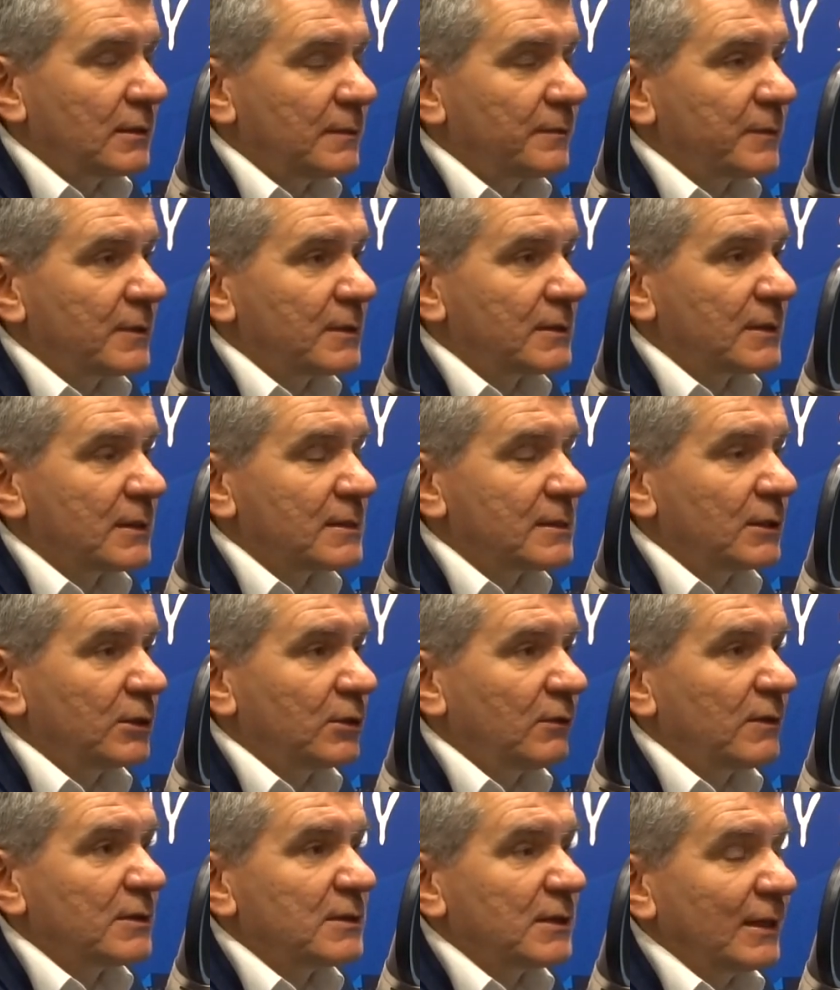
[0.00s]
y,
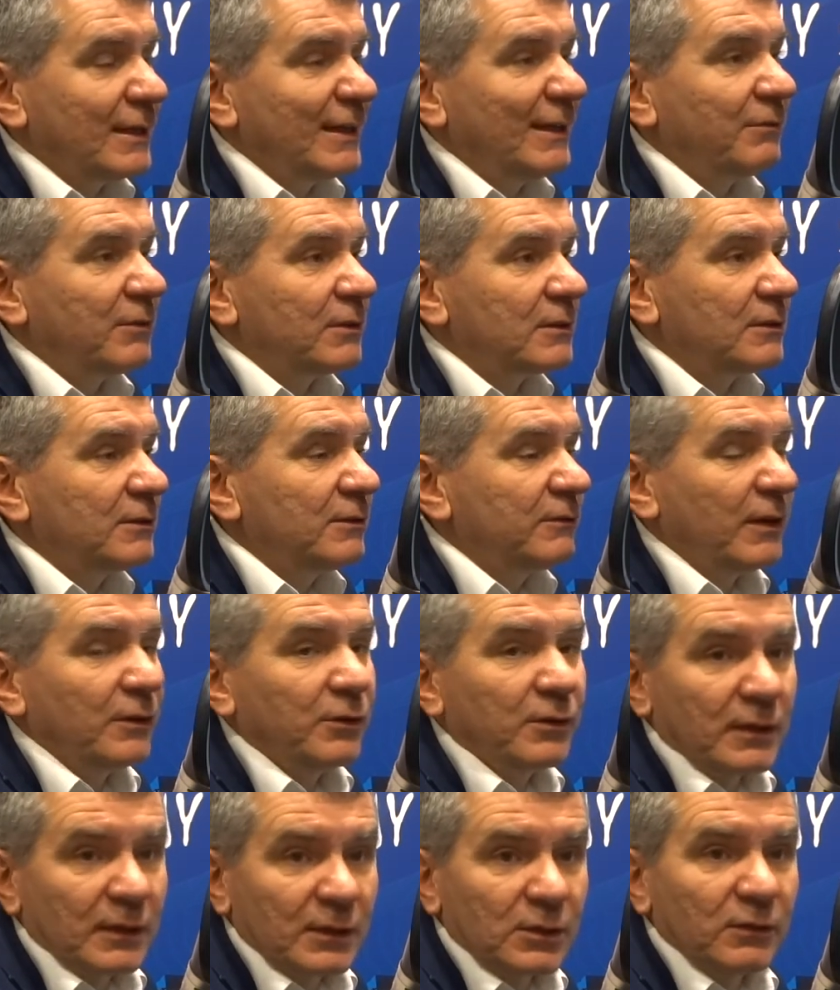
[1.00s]
zrezygnować, ale nawet dwa
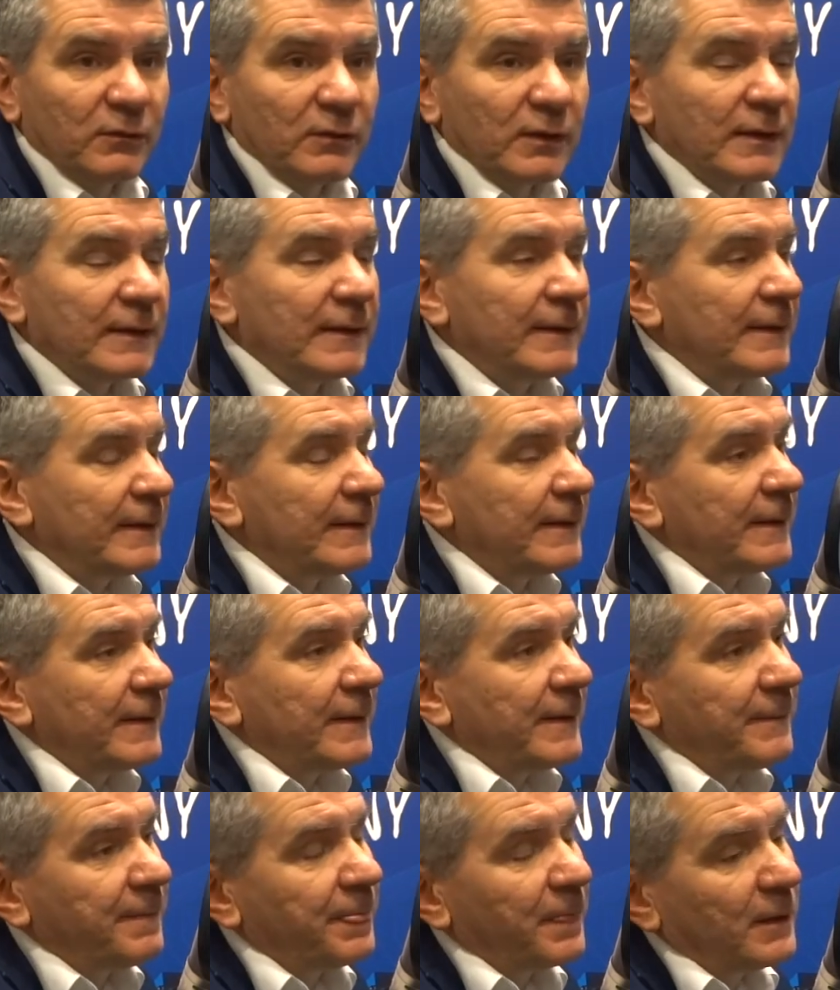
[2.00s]
dodatkowe
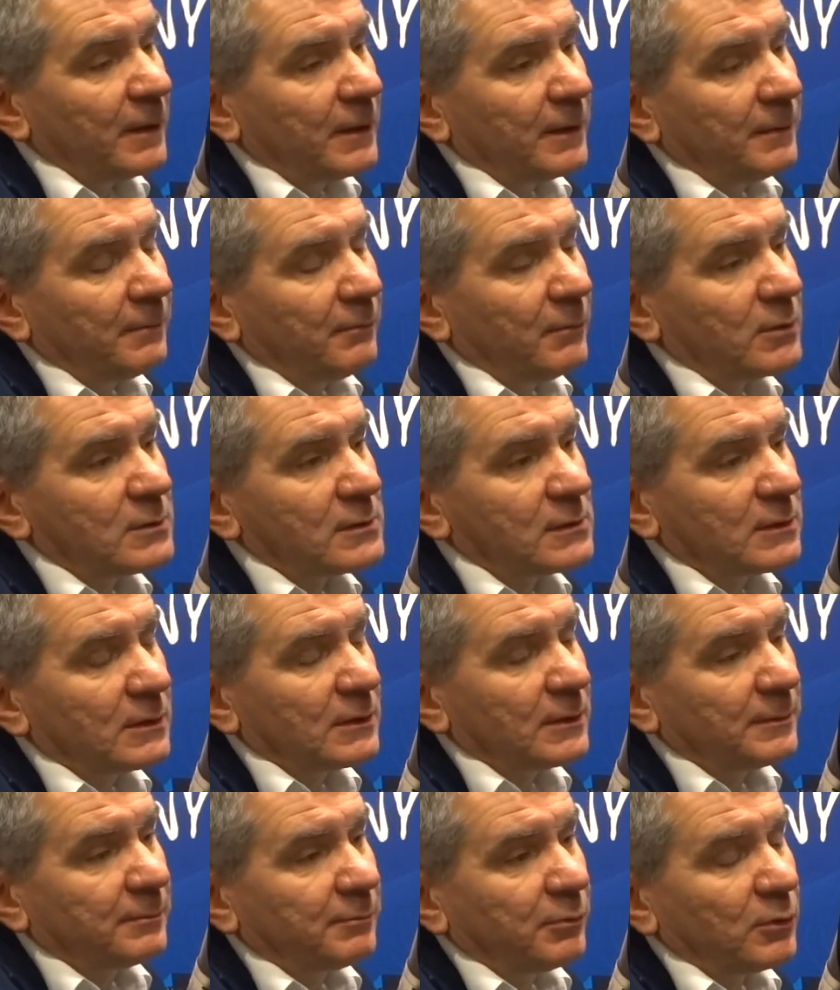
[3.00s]

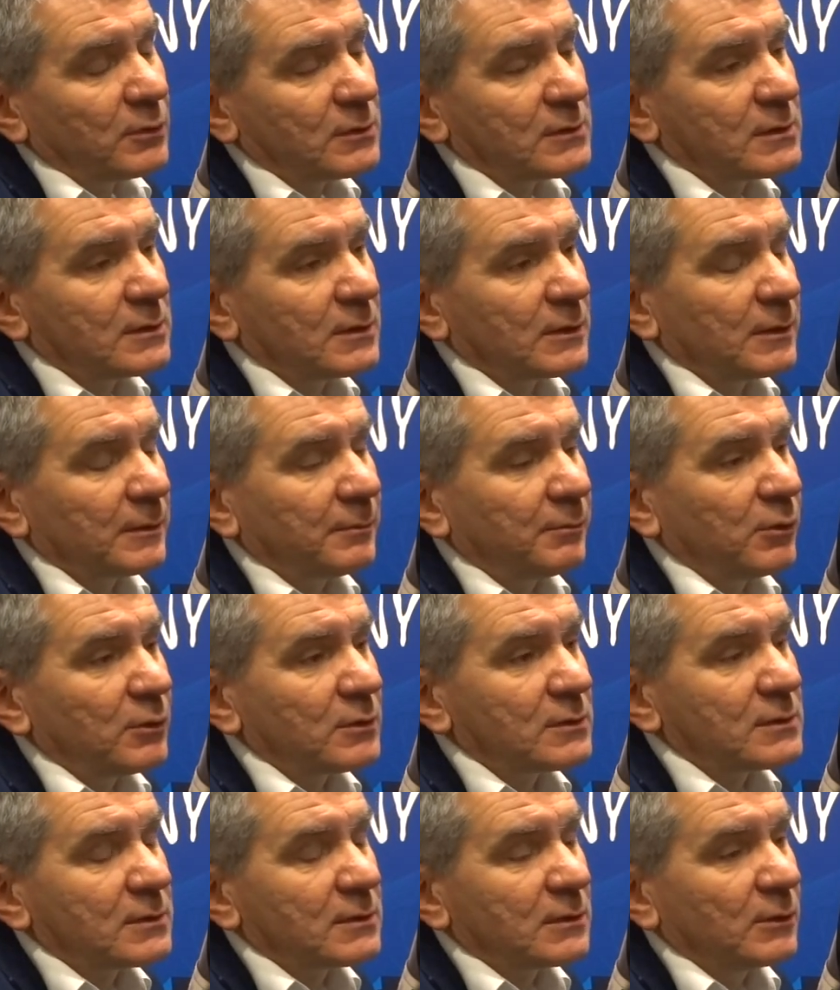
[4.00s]
mosty plus,
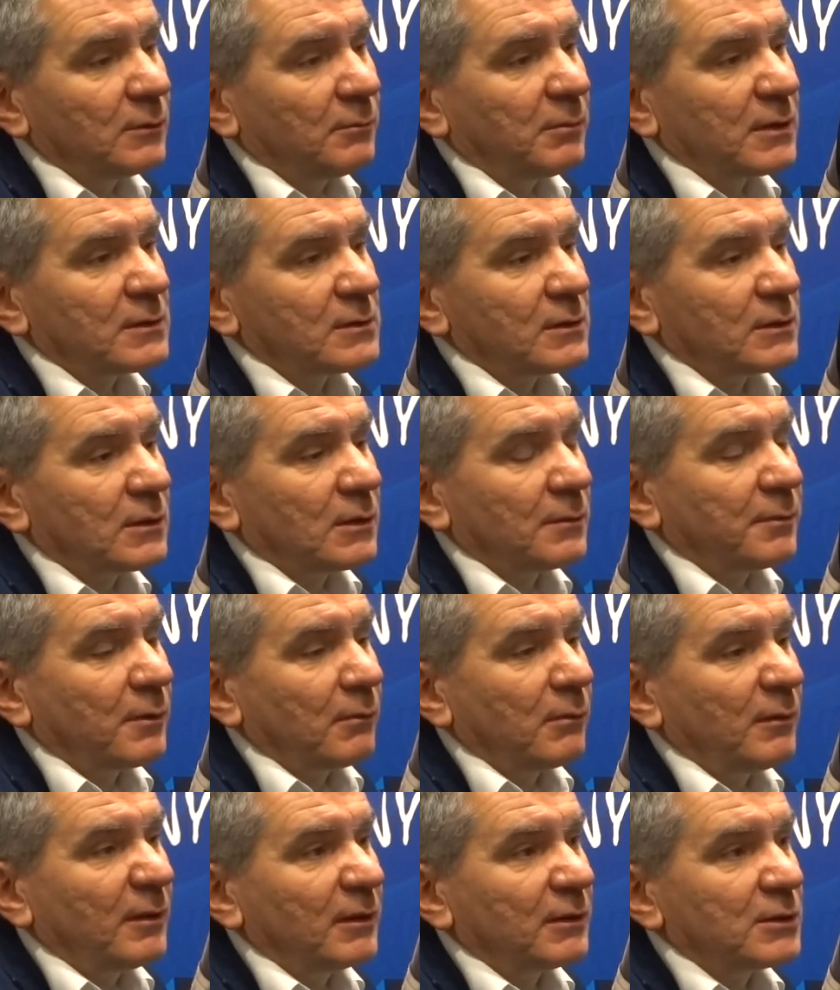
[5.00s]
plus no, bardzo
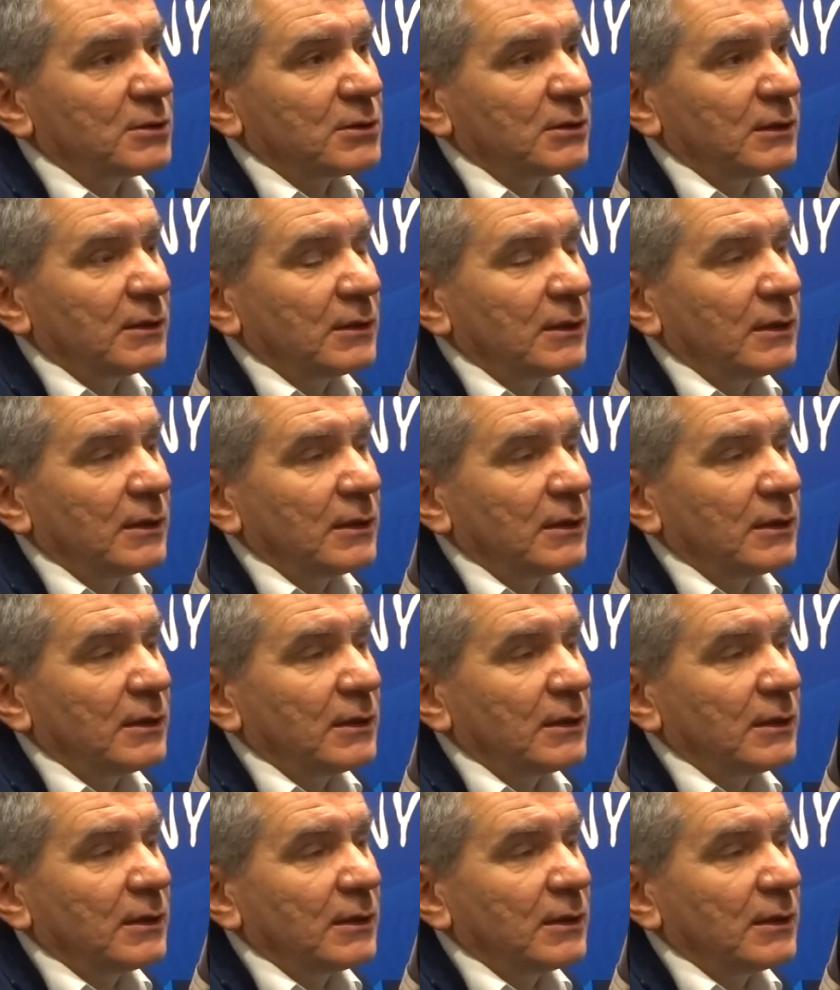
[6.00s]
problematyczny